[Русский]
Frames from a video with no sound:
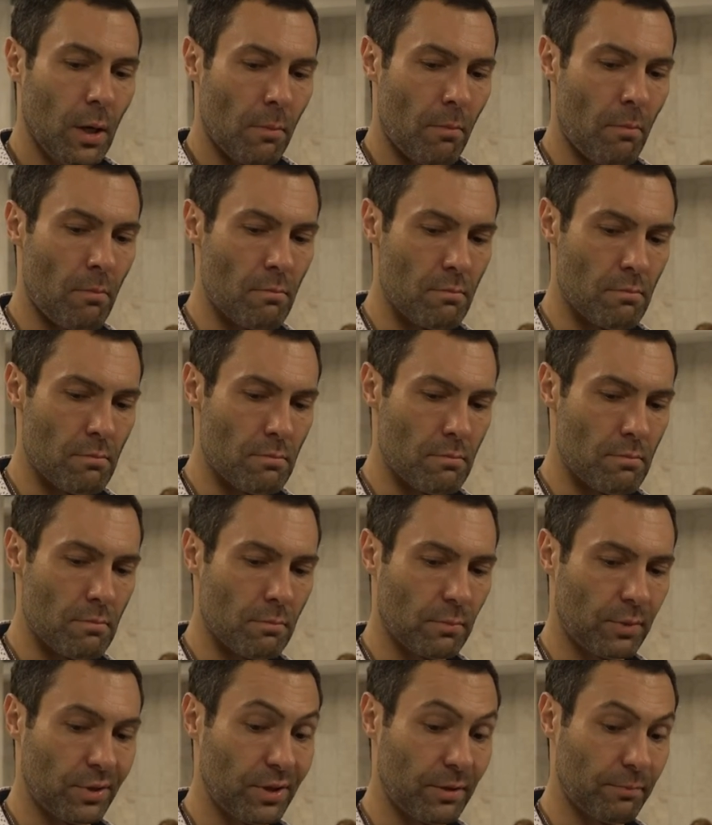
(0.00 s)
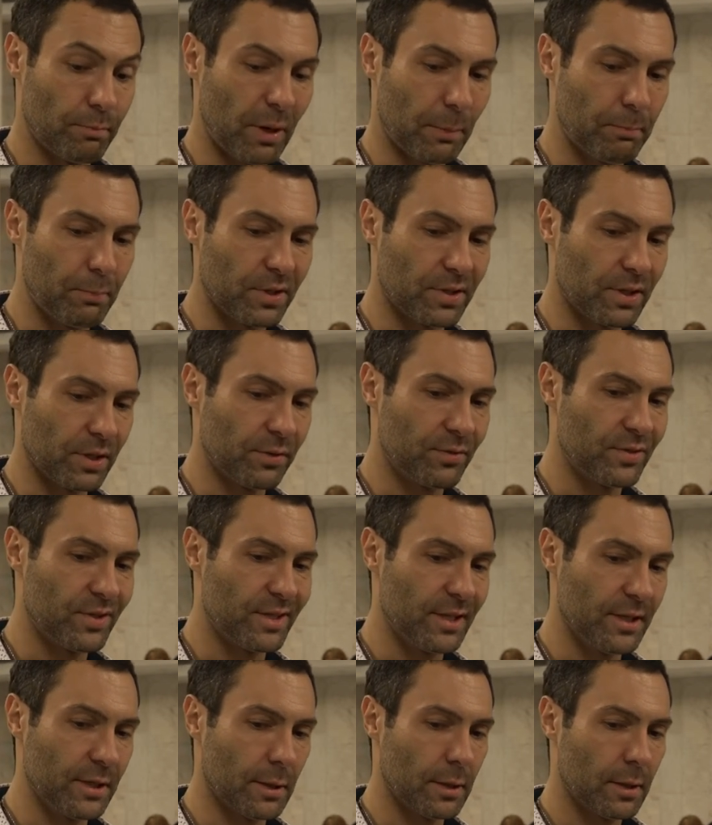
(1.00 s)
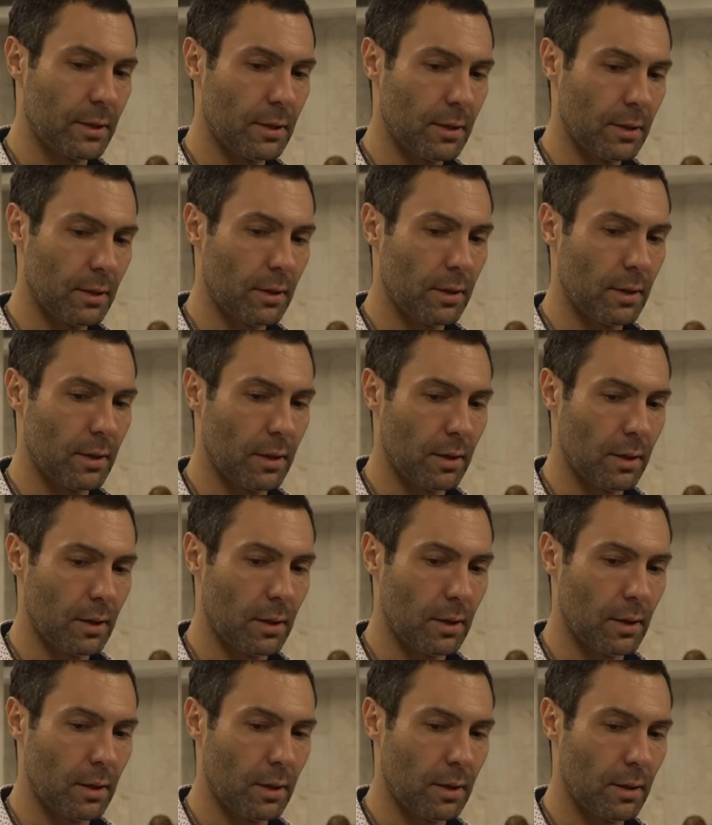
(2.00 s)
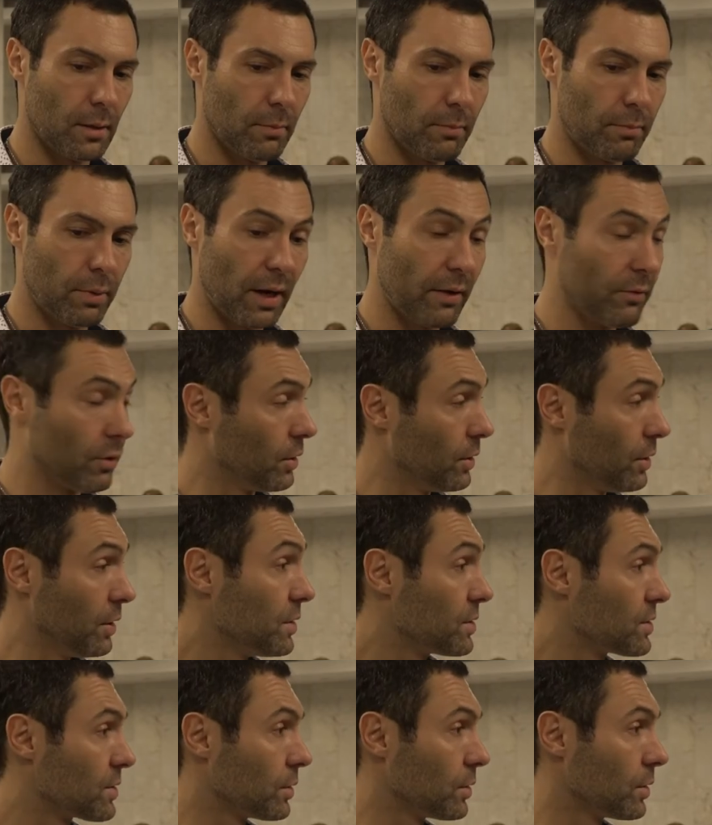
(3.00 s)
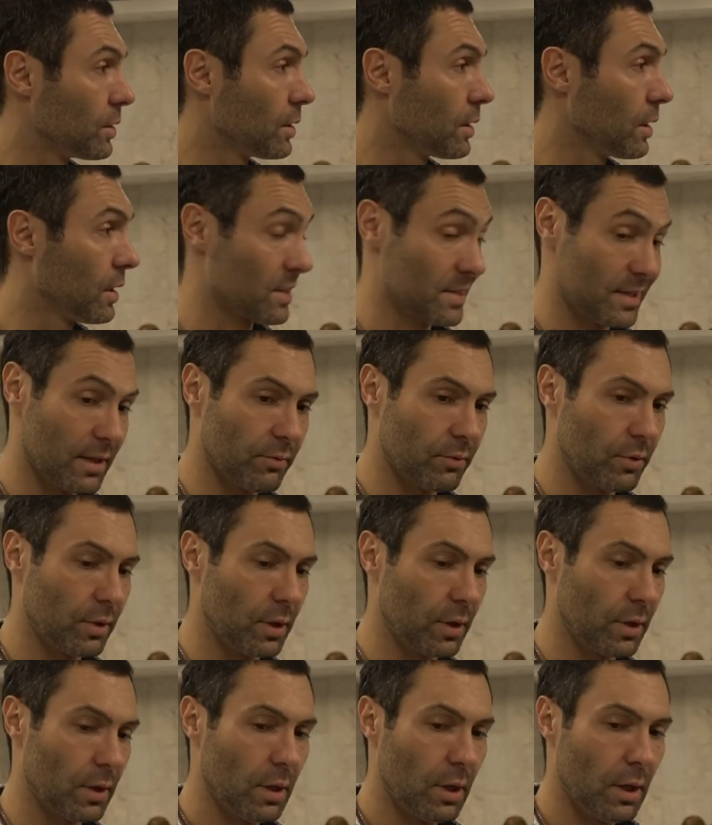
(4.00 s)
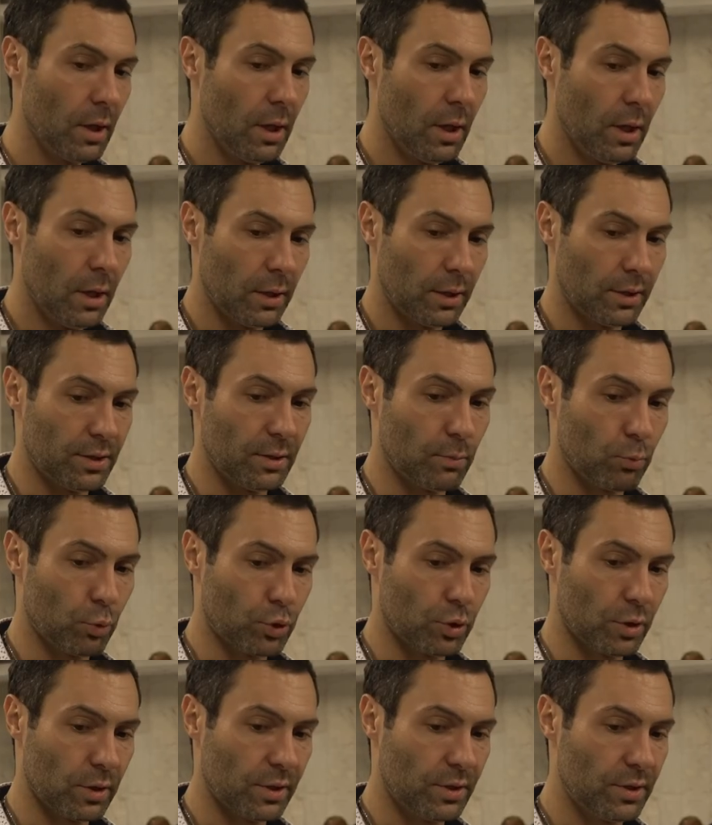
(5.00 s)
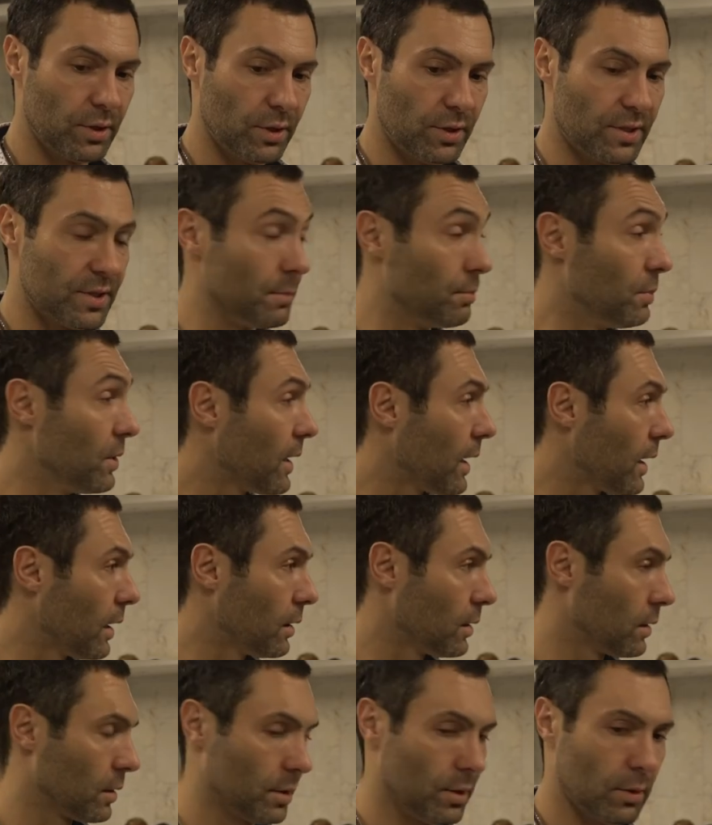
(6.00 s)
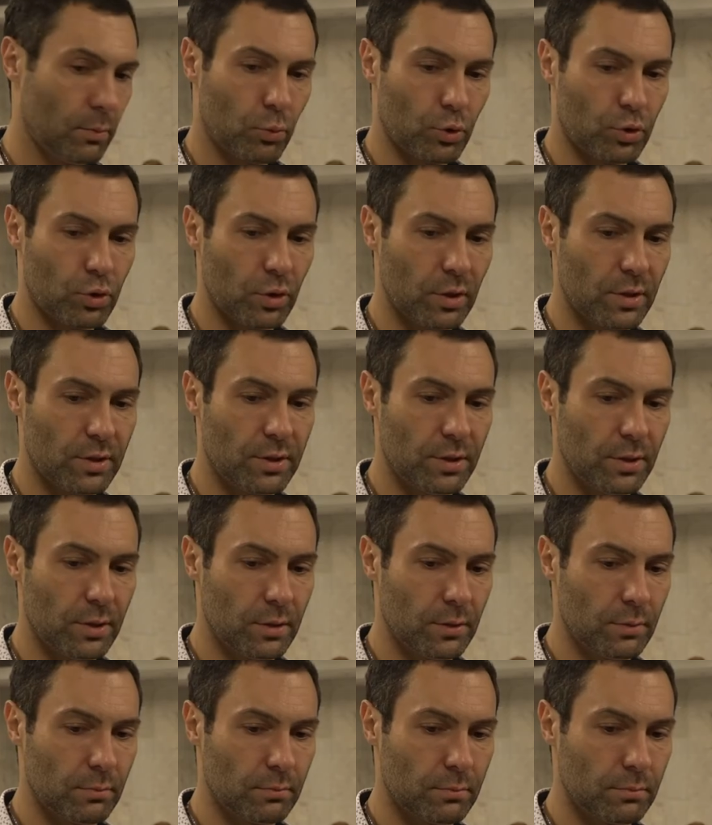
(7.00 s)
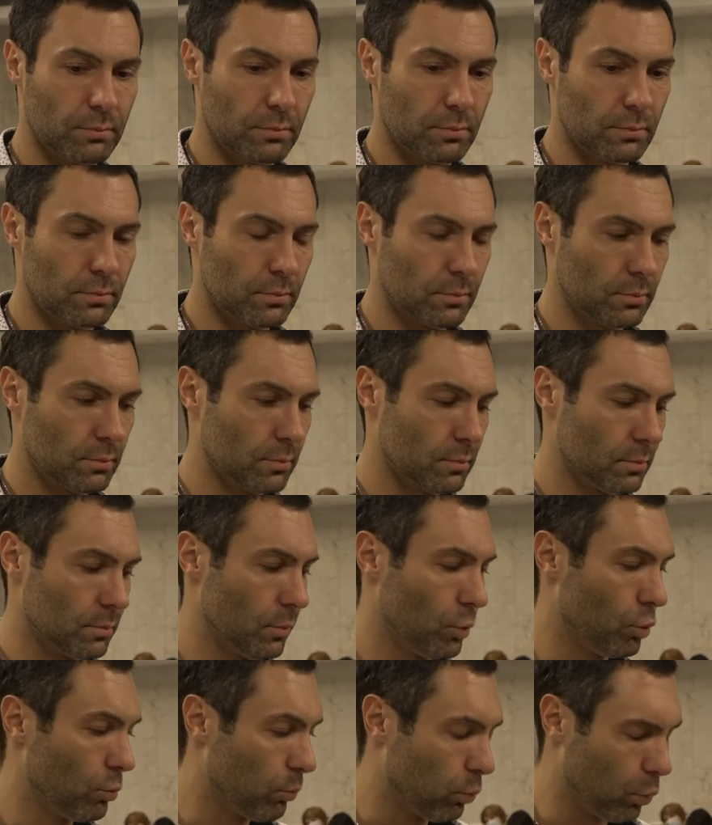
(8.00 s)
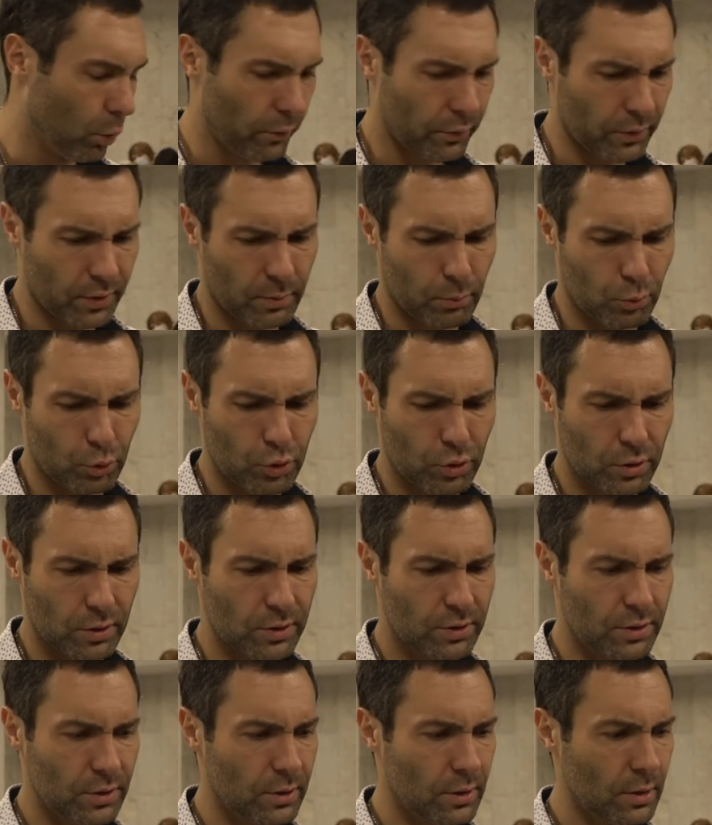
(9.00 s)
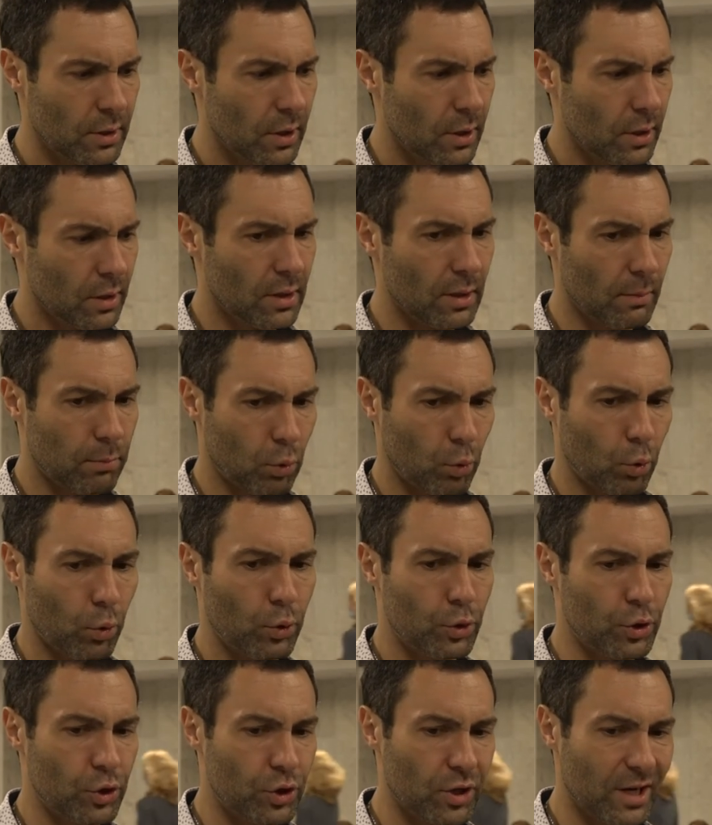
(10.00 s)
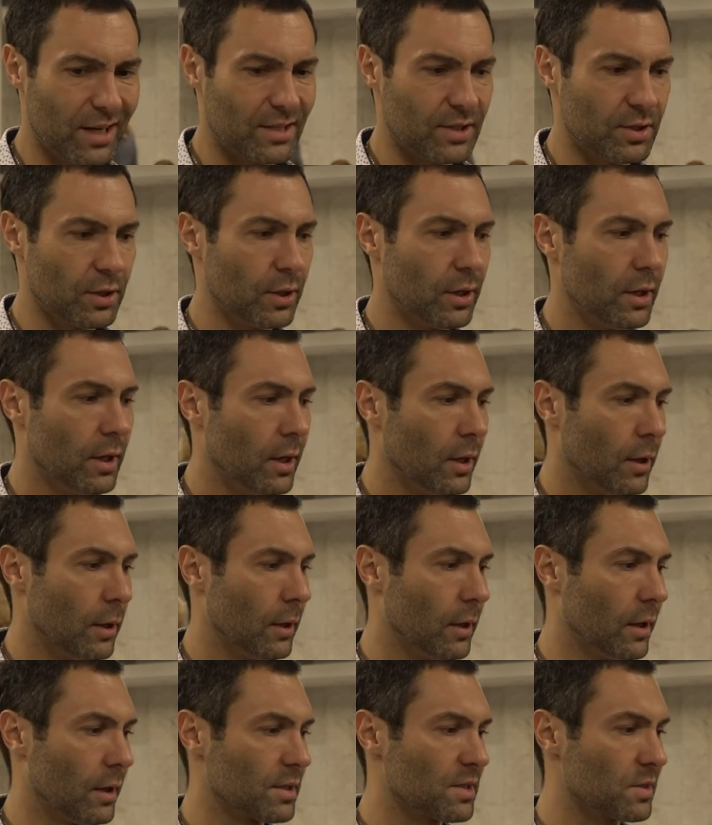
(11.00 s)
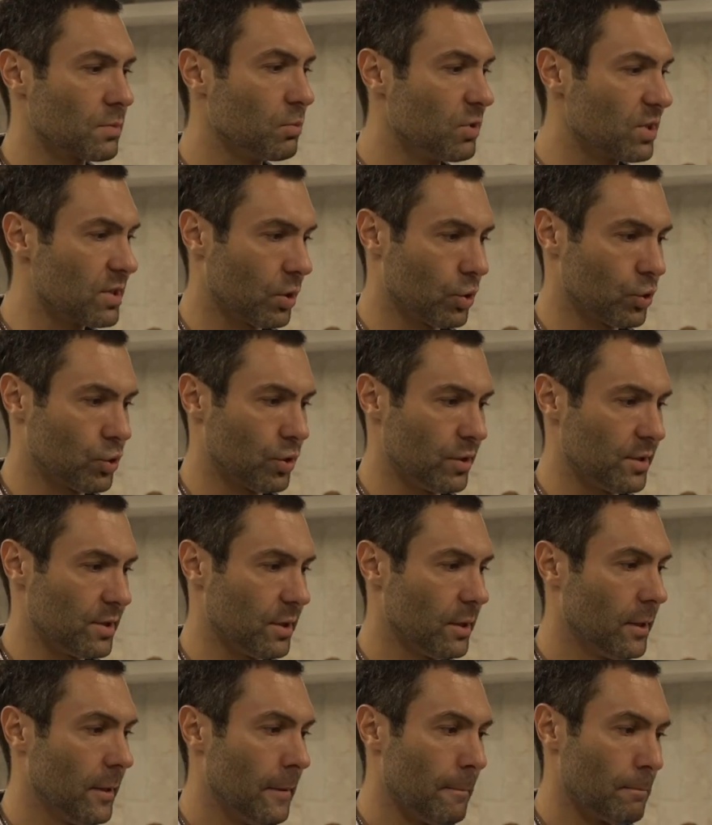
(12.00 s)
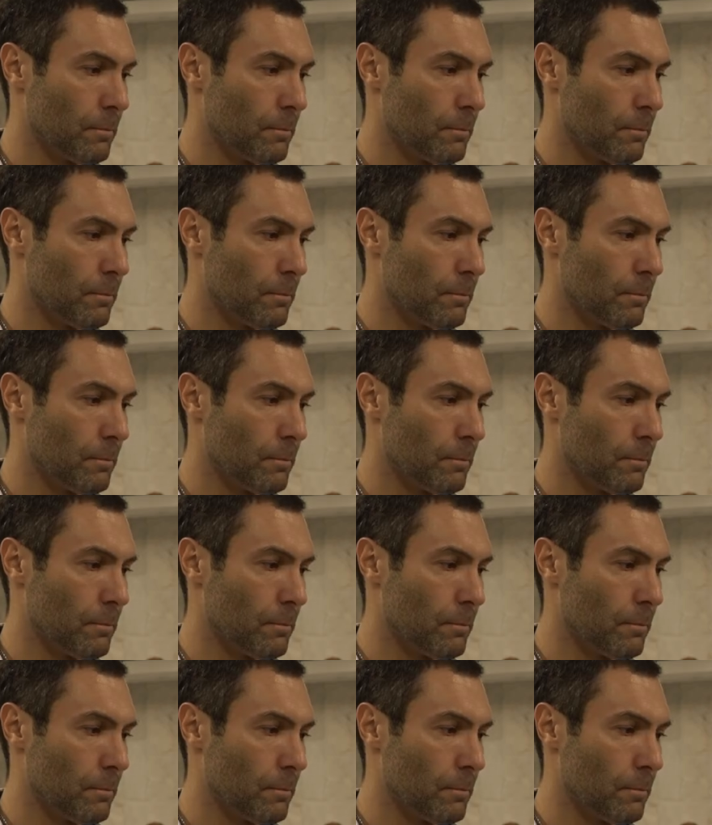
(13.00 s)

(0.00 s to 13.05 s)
где прописаны все э, правильные истины основные, где можно найти себя, где можно найти любовь, где можно найти добро, счастье, э, смысл жизни.